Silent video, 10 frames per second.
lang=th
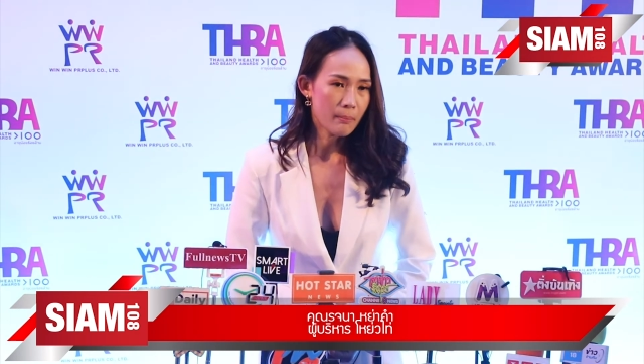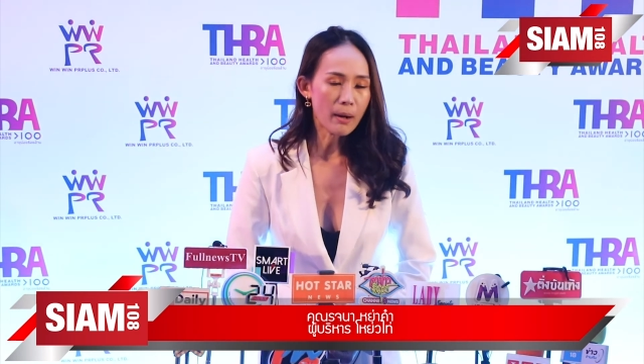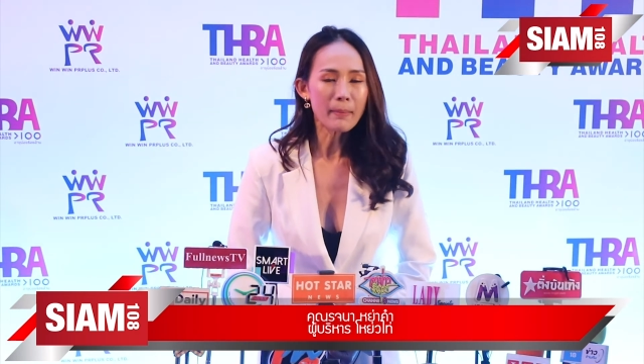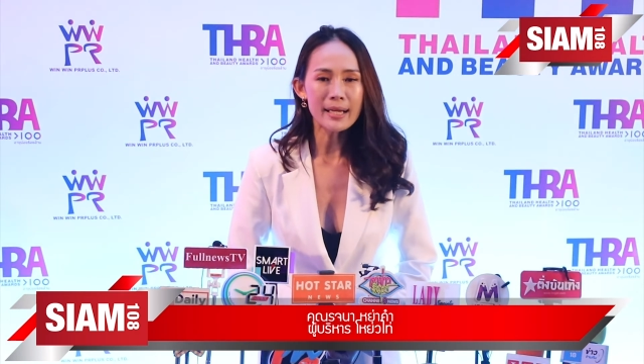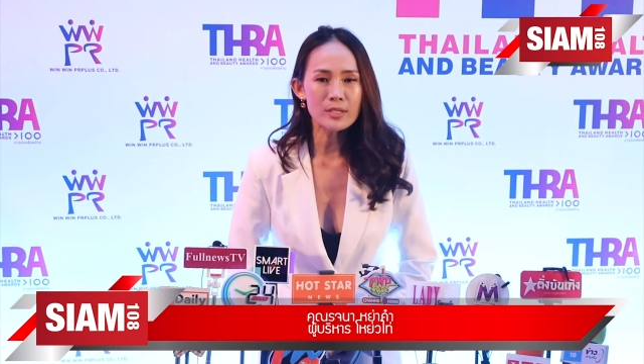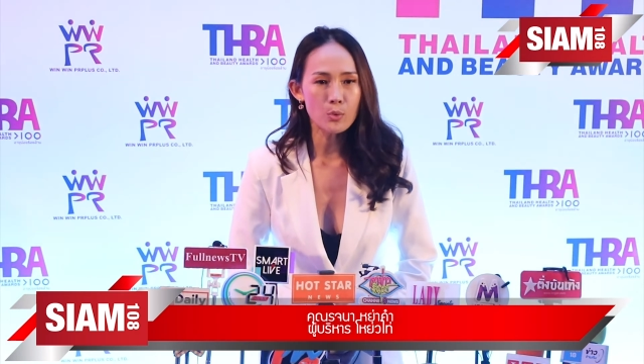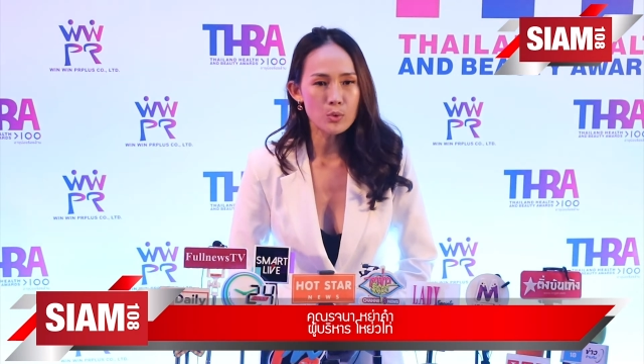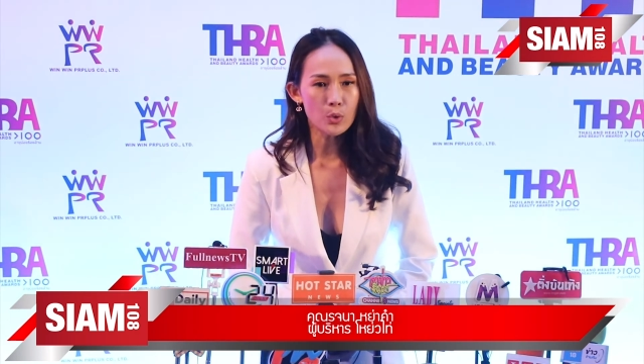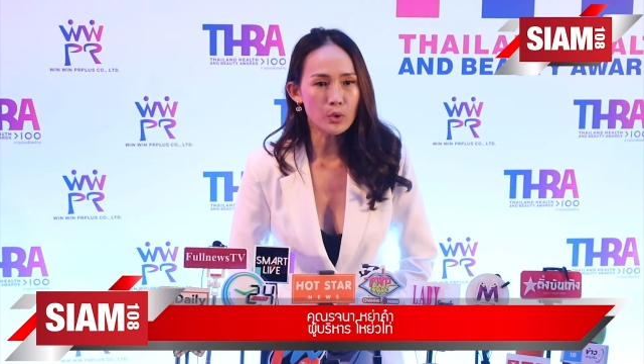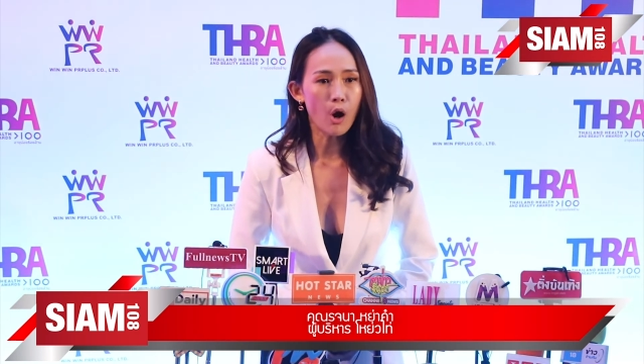เป้าหมายสูง
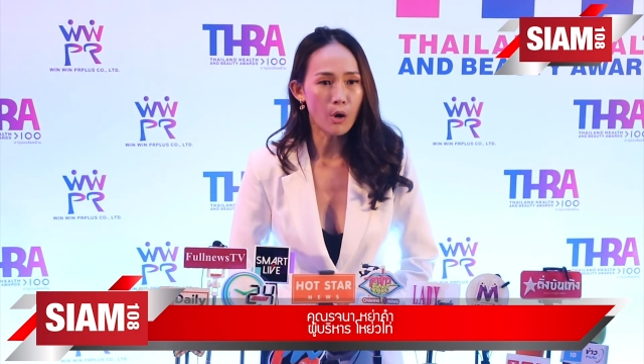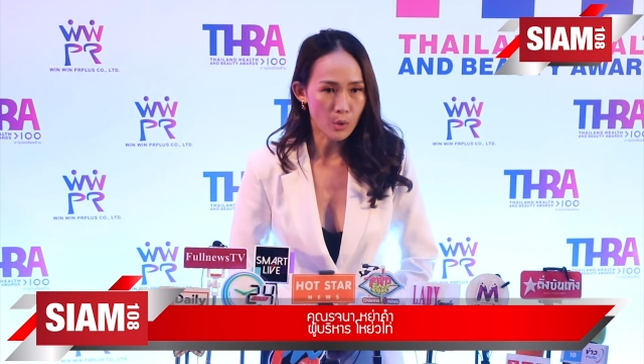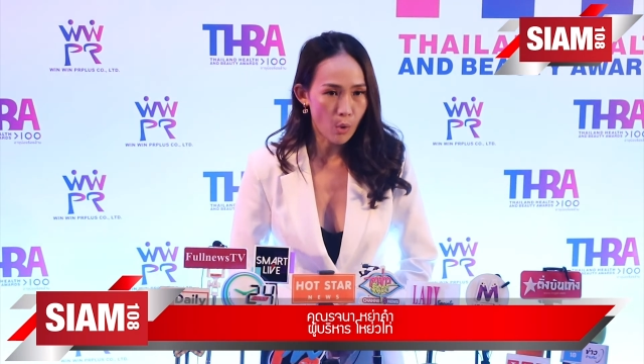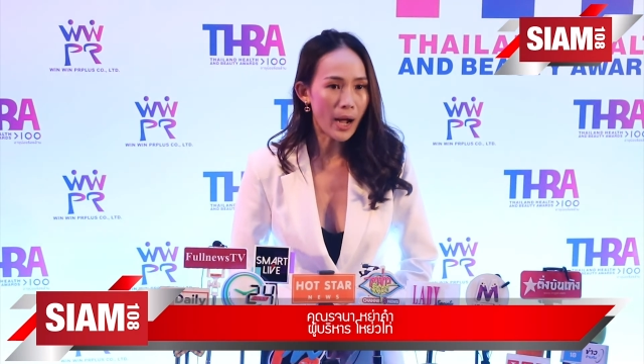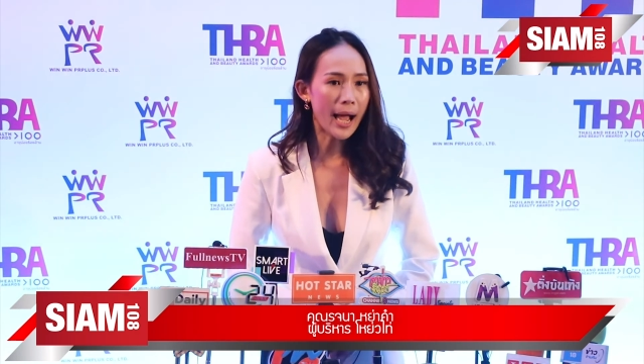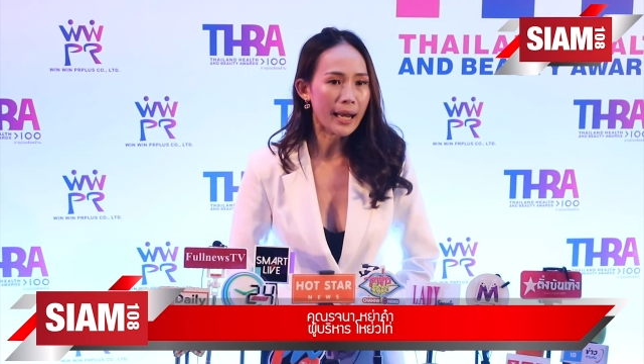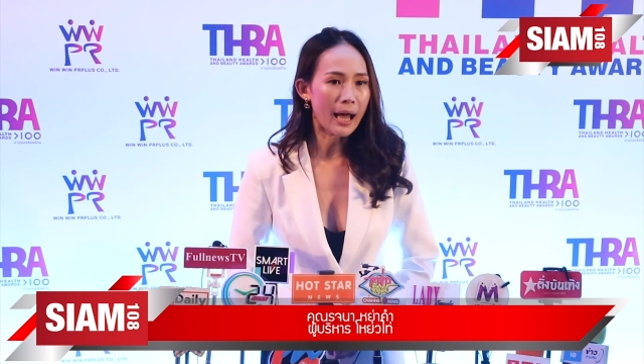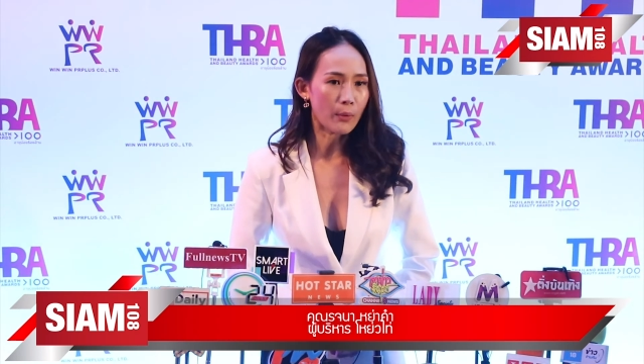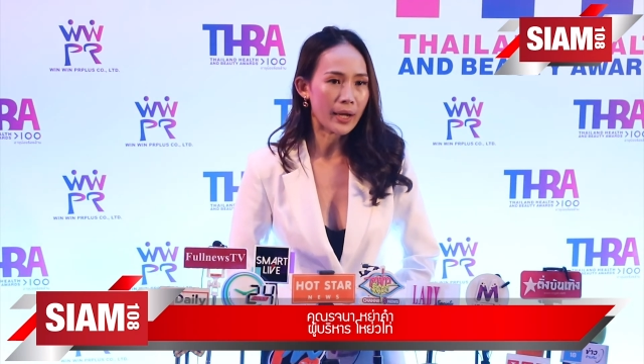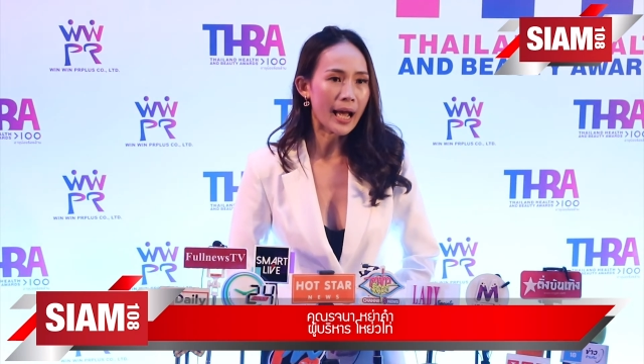สุดของโรงงาน
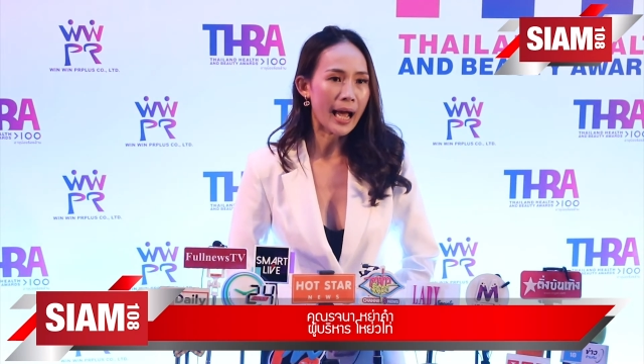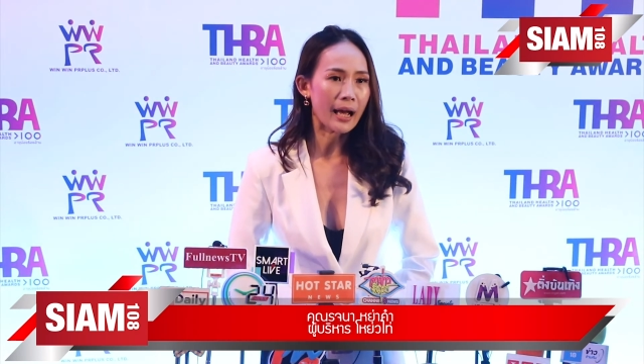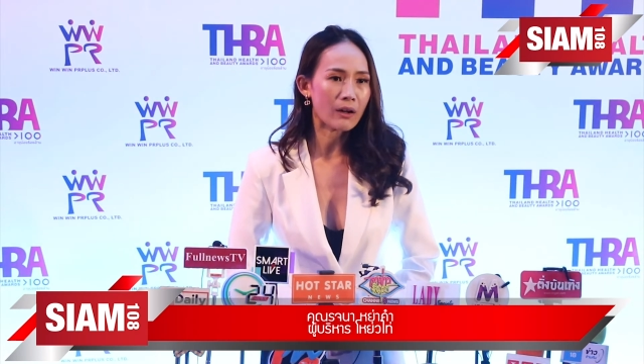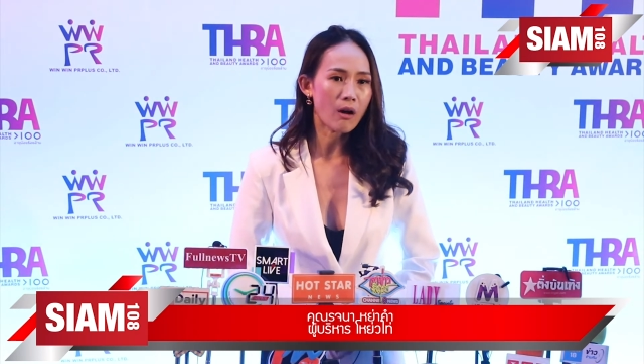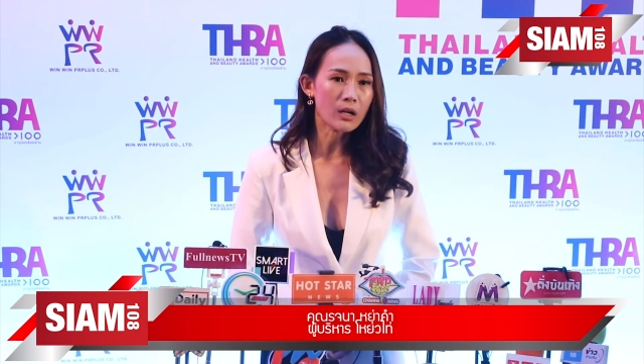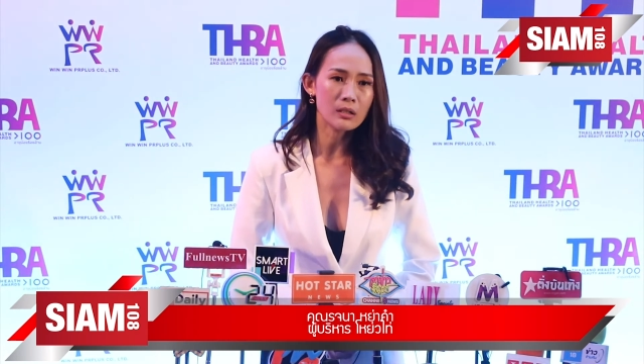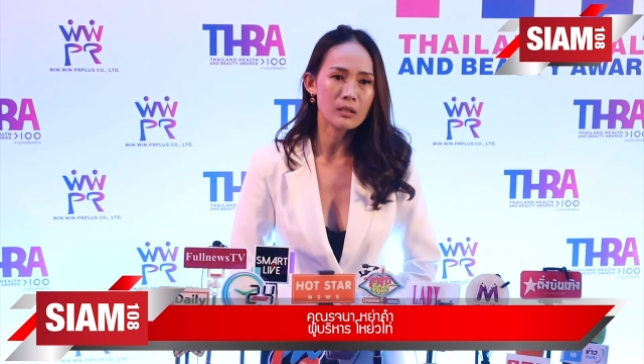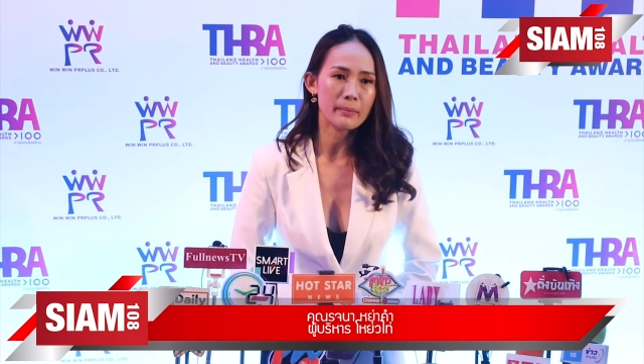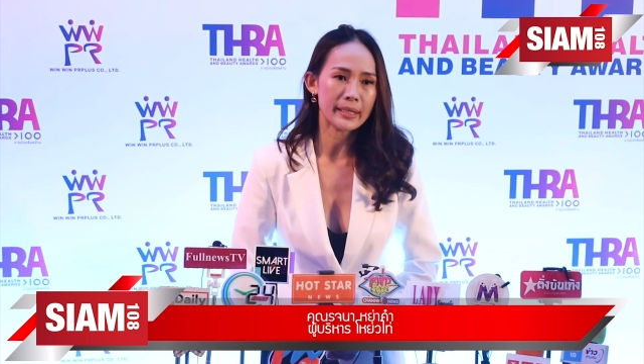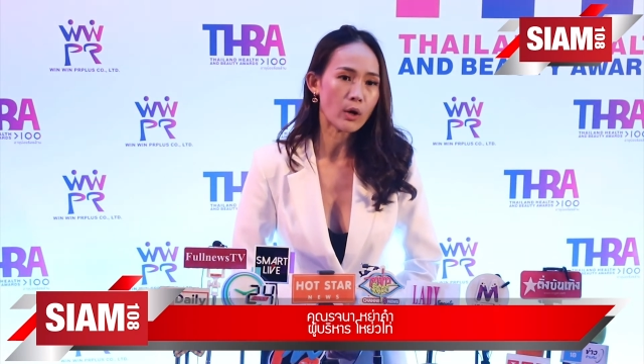เรานะคะ ก็คือ
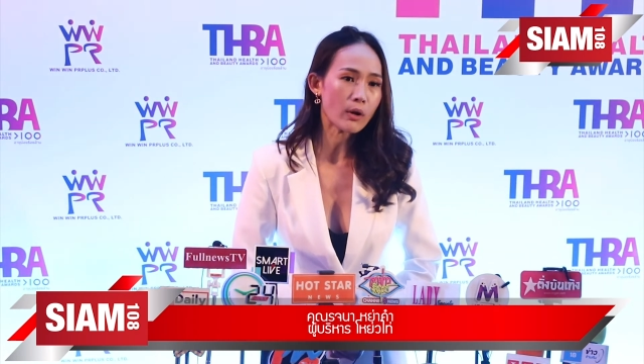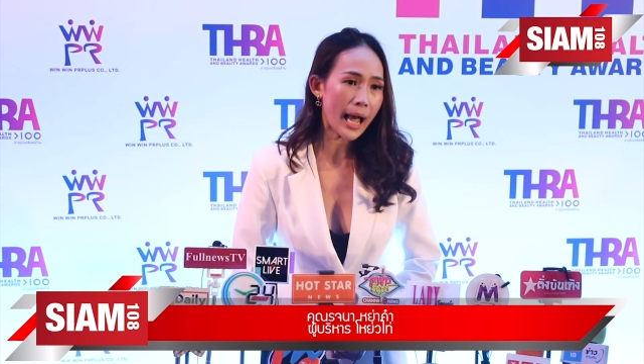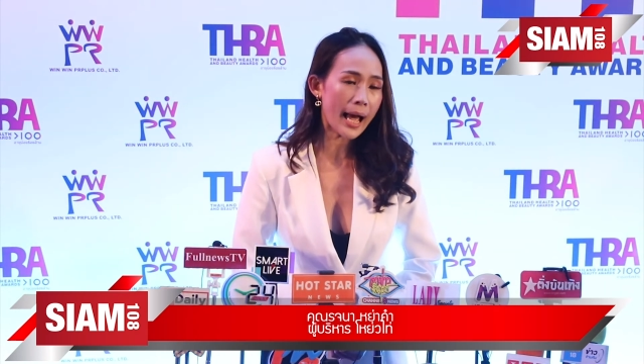มีต้องกา